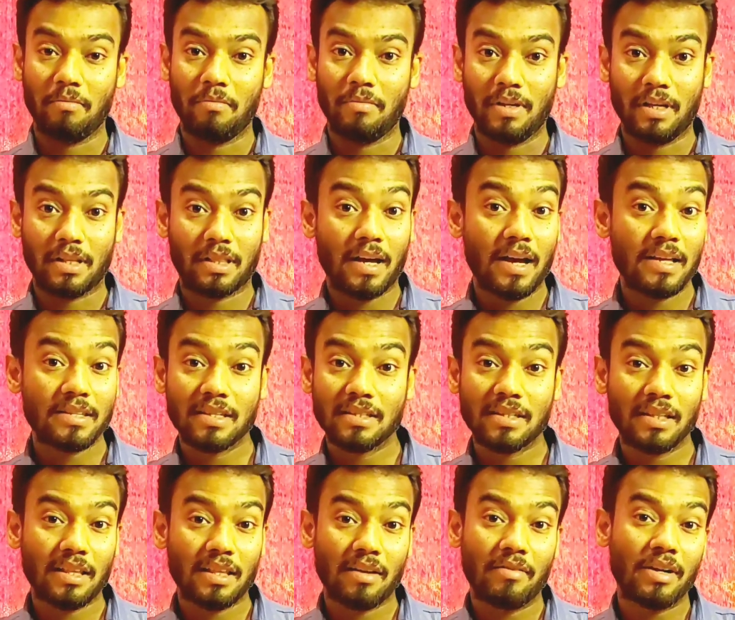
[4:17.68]
தான் செஞ்சு
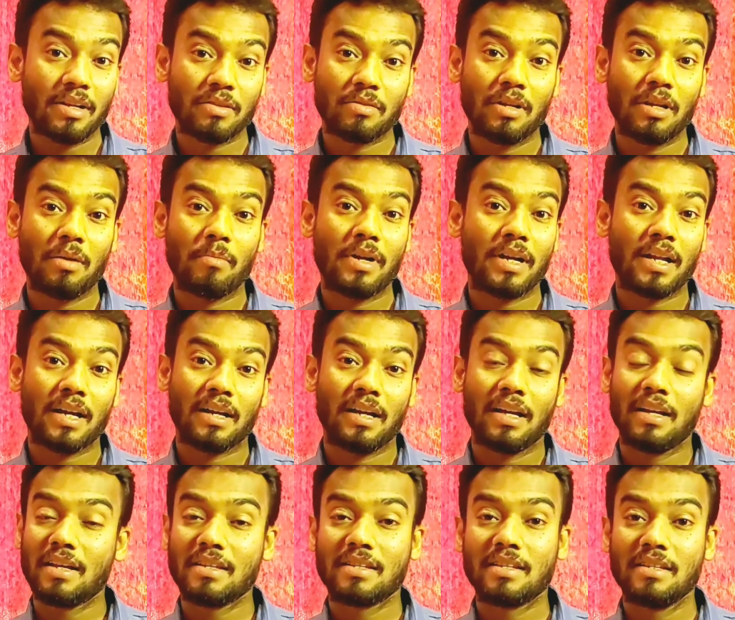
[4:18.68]
தவற சொல்ல மாட்டாங்க
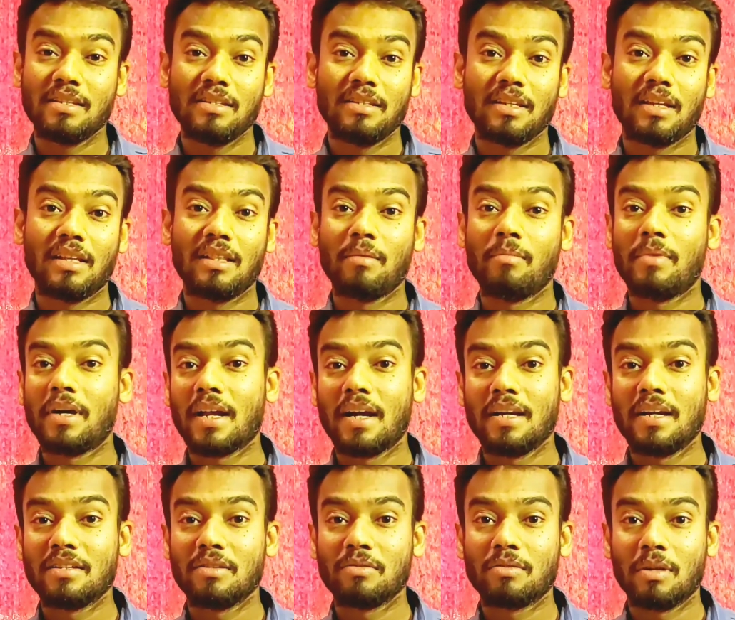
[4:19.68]
என்ன செஞ்சு அந்த மாதிரி
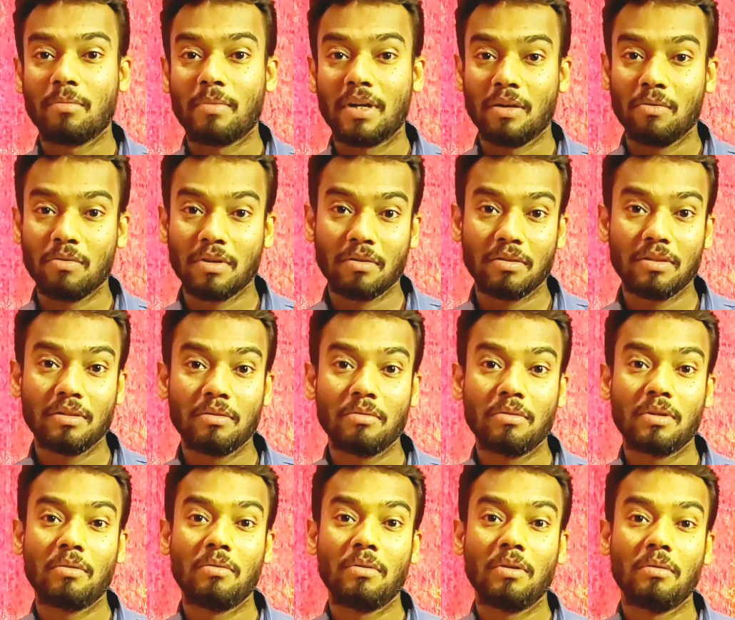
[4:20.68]
ஆச்சுன்னு சொல்ல மாட்டாங்க இவங்க வந்து ஒரு
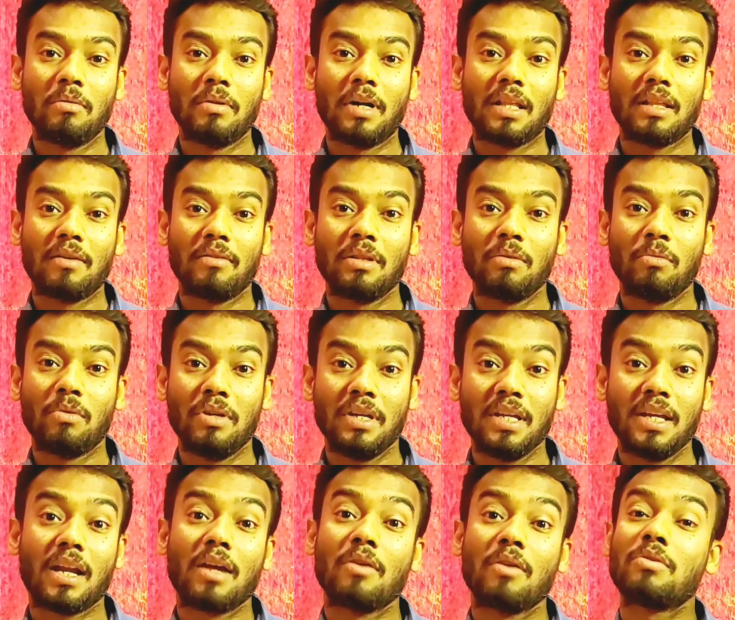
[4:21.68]
அதை வந்து ஒன்
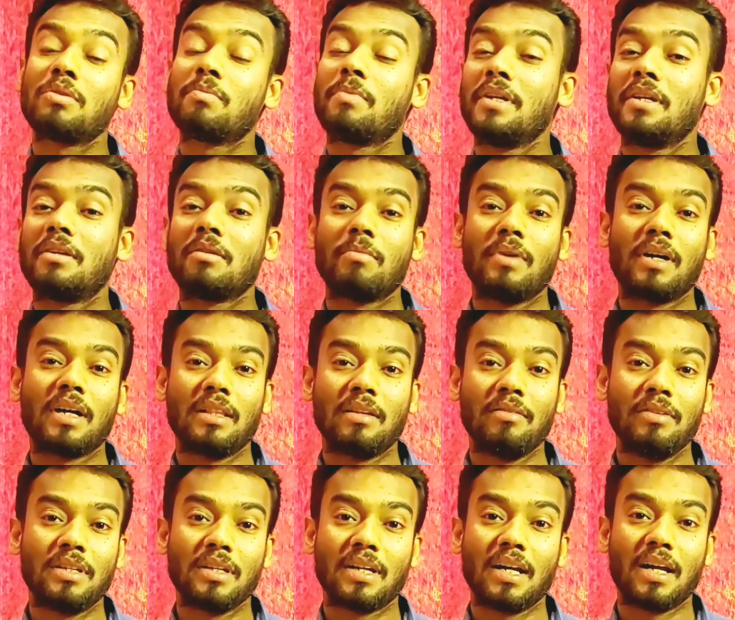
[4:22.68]
இயராக யூஸ் பண்ணிகிட்டு இருப்பாங்க அந்த
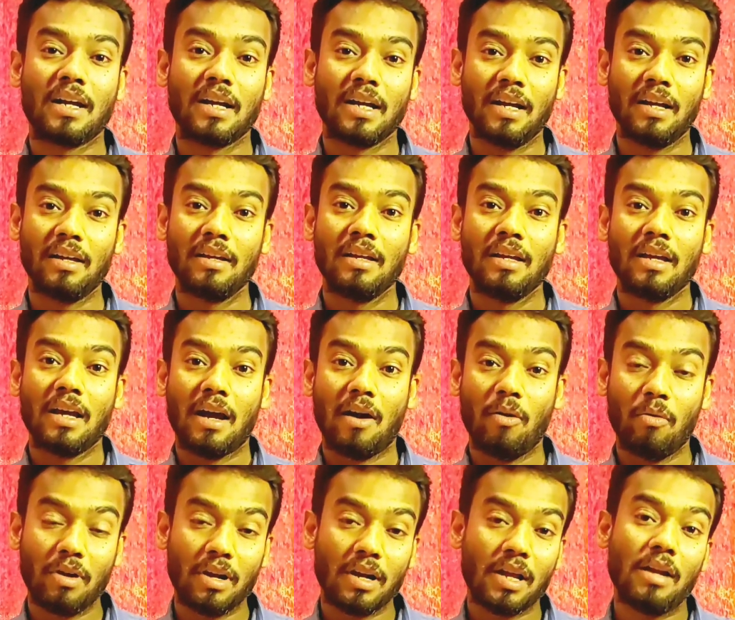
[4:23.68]
வீட்டுக்காரங்க
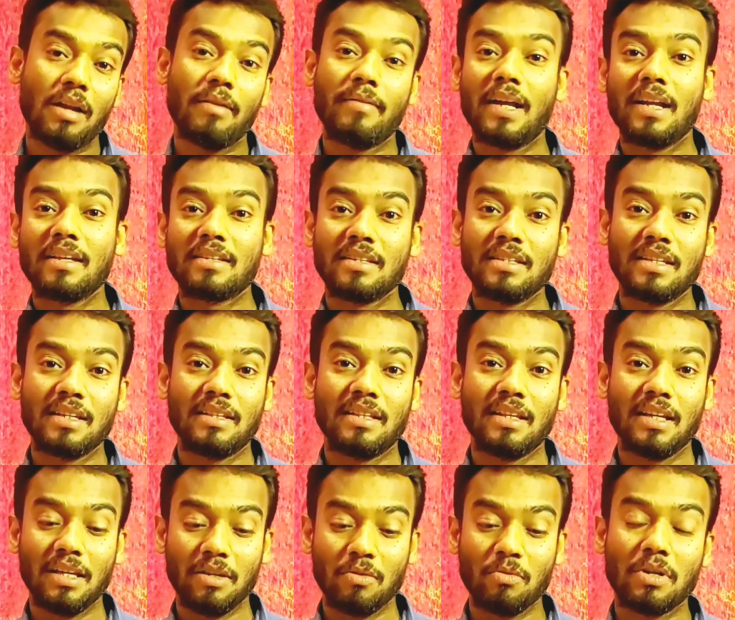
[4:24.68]
அவ்வளோ நாள் வேலை செஞ்சது
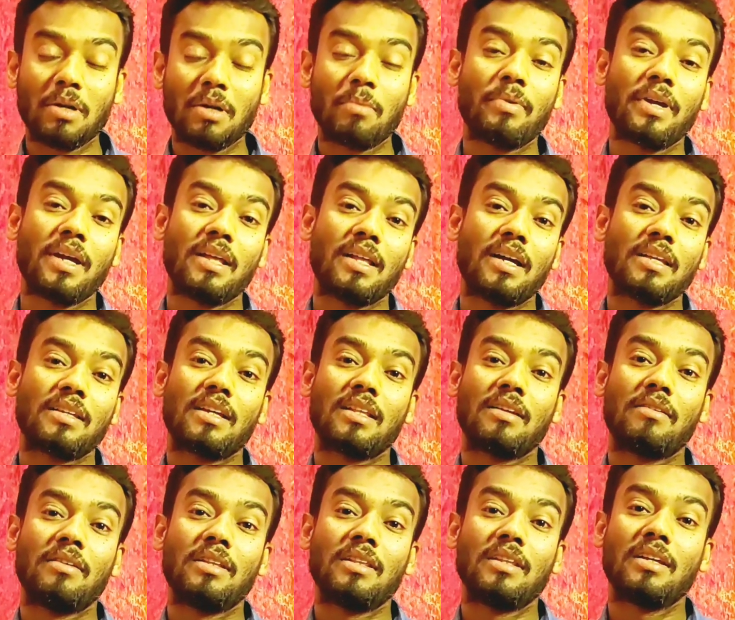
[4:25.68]
இவங்க போய் ஏதாச்சும் அதை
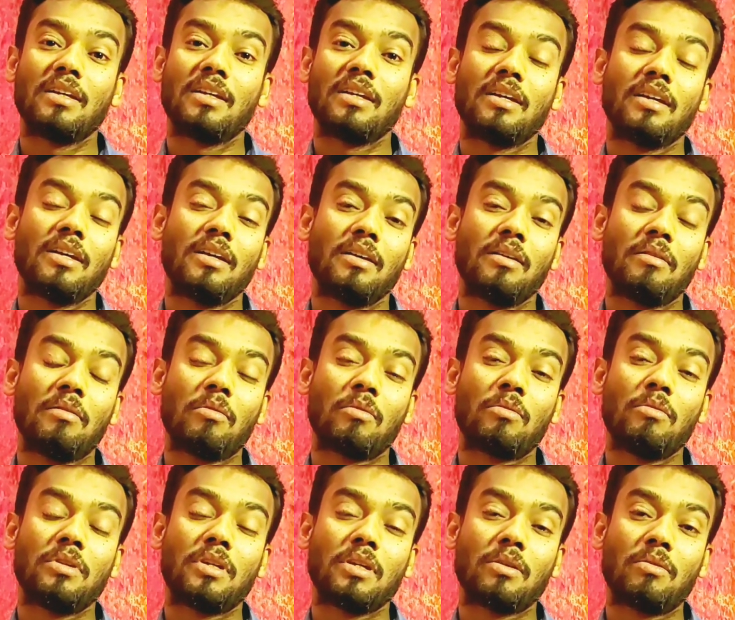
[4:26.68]
வந்து
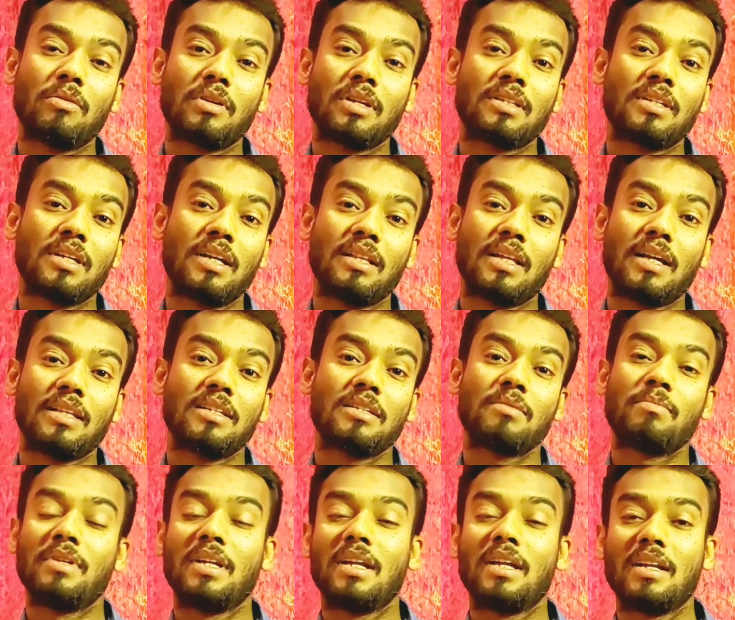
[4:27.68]
கூட்டி குறைச்சி அதை
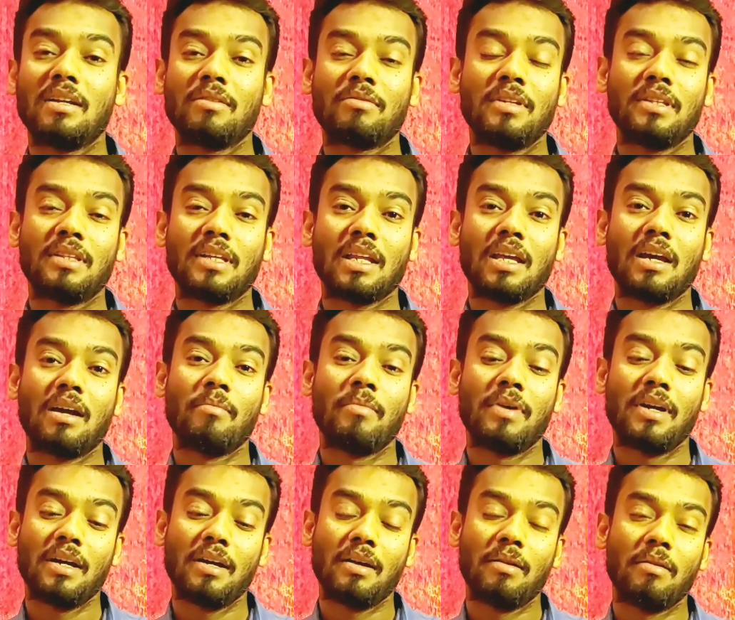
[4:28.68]
அட்ஜஸ்ட்மெண்ட் என்னன்னு சொல்லி
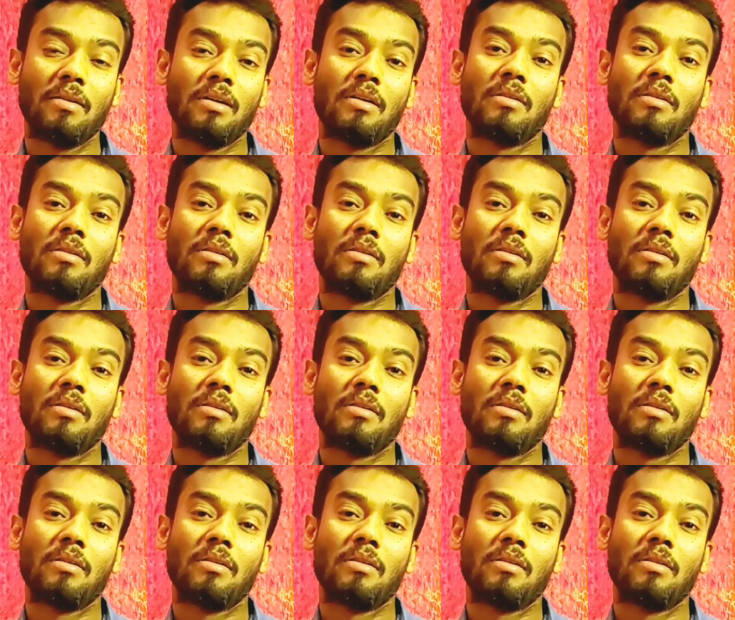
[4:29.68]
தெரியாமல்